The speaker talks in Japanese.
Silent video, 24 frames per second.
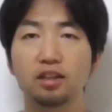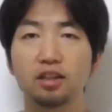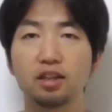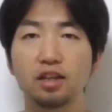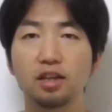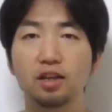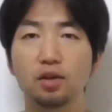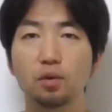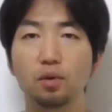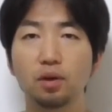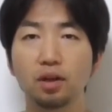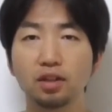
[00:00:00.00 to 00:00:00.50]

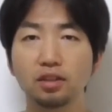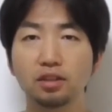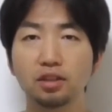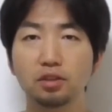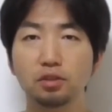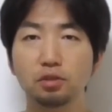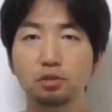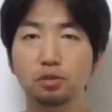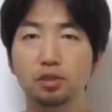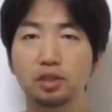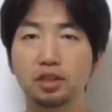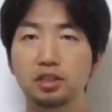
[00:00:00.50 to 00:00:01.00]
で、ここから
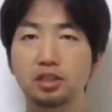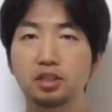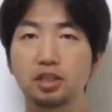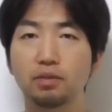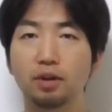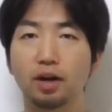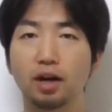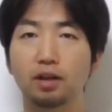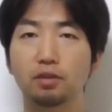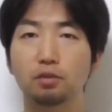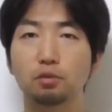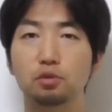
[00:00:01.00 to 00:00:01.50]
先ちょっと記事
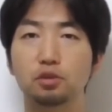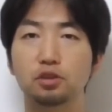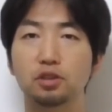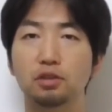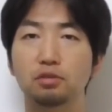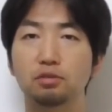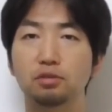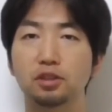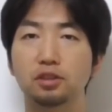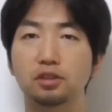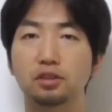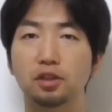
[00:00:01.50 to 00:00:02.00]
ではカットし
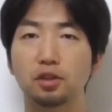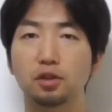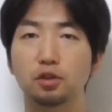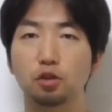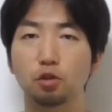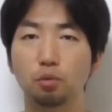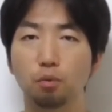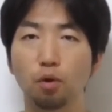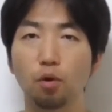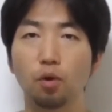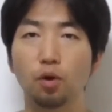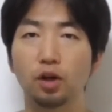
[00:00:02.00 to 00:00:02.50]
てるんですけ
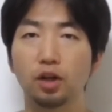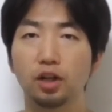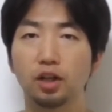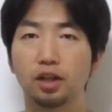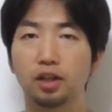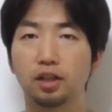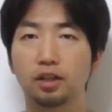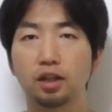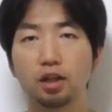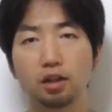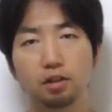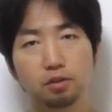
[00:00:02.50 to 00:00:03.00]
れども、
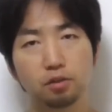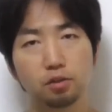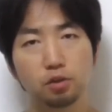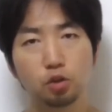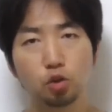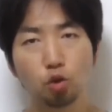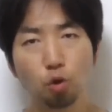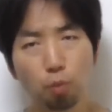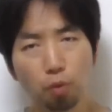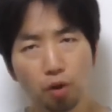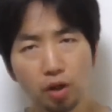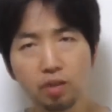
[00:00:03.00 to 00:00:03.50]
なんか、
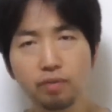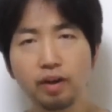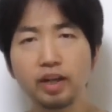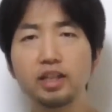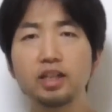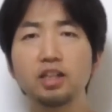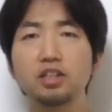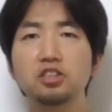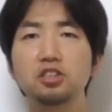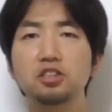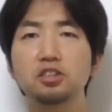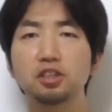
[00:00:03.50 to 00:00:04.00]
上り
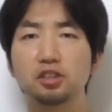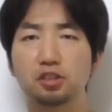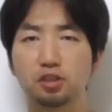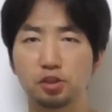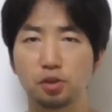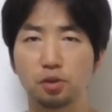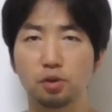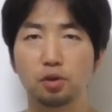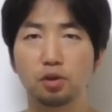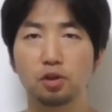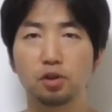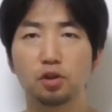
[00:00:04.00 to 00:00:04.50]
はいいらしいんで
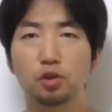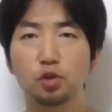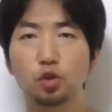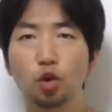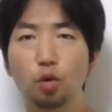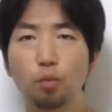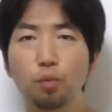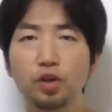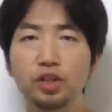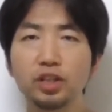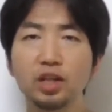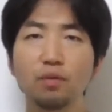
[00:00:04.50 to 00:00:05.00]
すよ。
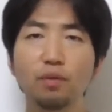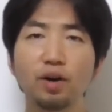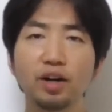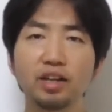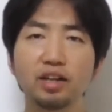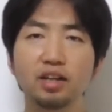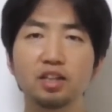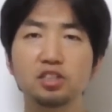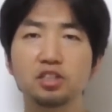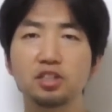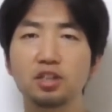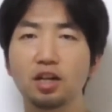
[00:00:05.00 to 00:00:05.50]
上りは
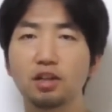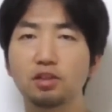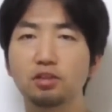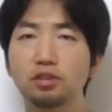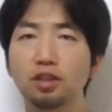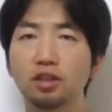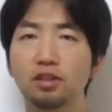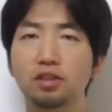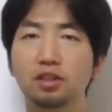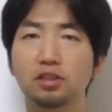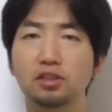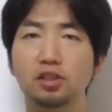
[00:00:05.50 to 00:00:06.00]
わりかし
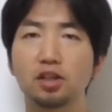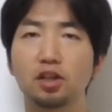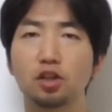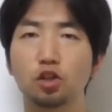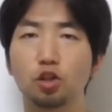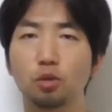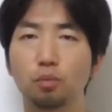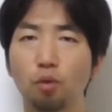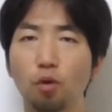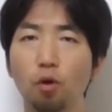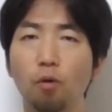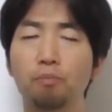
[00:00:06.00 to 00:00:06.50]
楽なんですけ
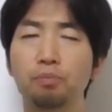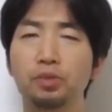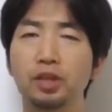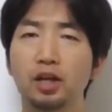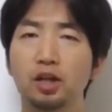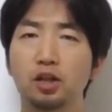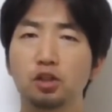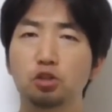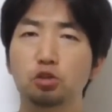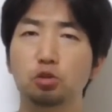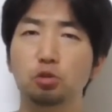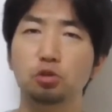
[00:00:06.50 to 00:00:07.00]
れども、
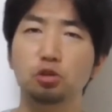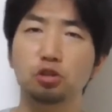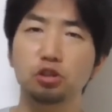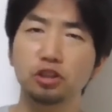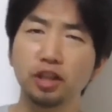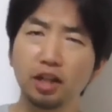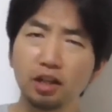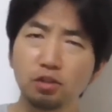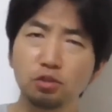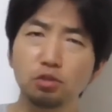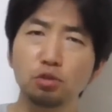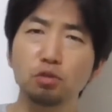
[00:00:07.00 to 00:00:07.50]
ちょっと
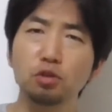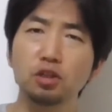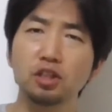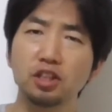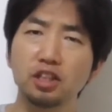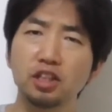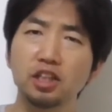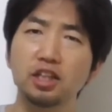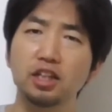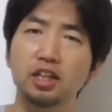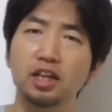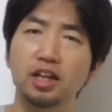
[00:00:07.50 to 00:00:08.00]
下るとき
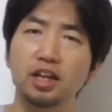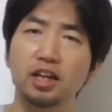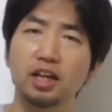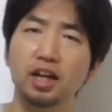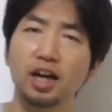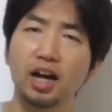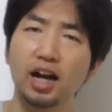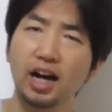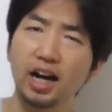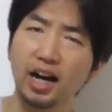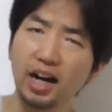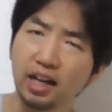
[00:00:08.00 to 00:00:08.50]
に、
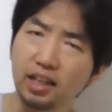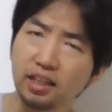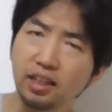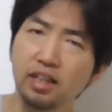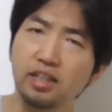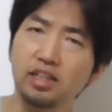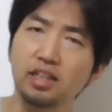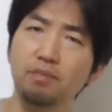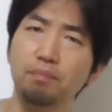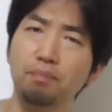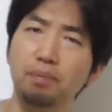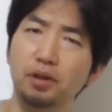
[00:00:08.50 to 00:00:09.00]
か
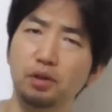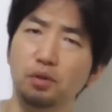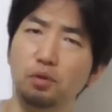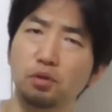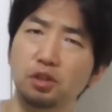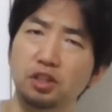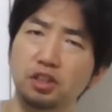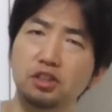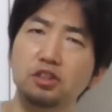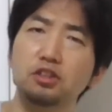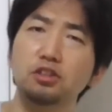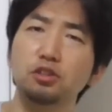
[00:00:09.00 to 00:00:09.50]
なりやっぱり
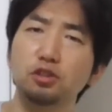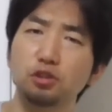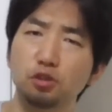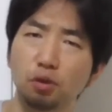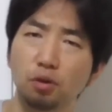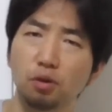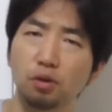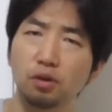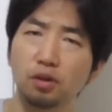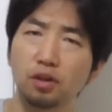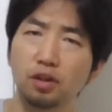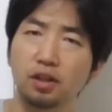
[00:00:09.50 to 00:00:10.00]
こうきつ
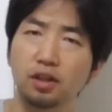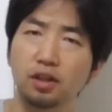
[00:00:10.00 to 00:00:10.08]
いと。